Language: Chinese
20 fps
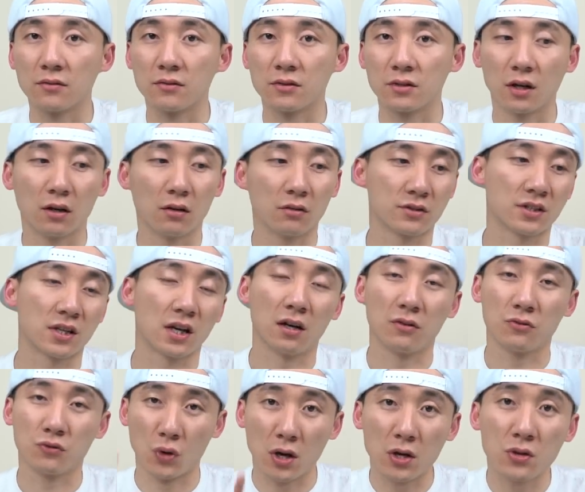要强，
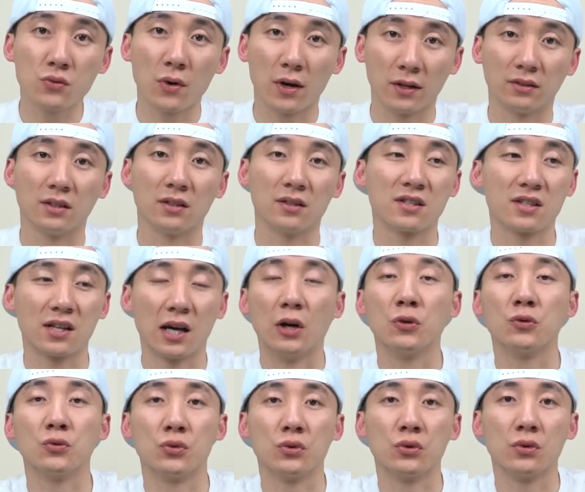远远的
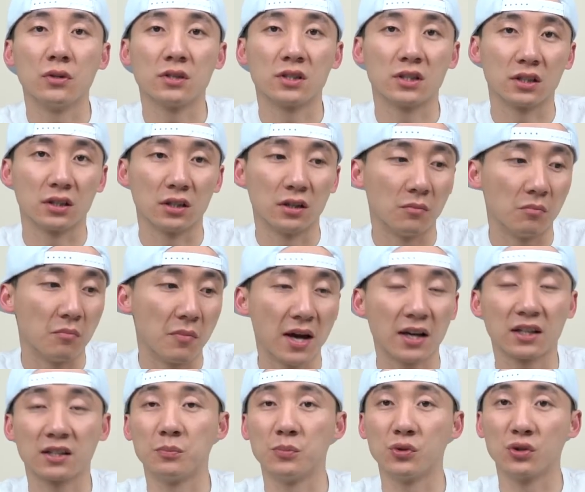强于这个
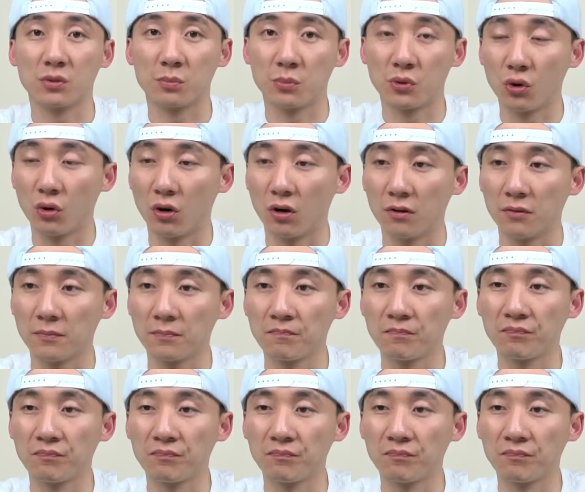MacBook Pro。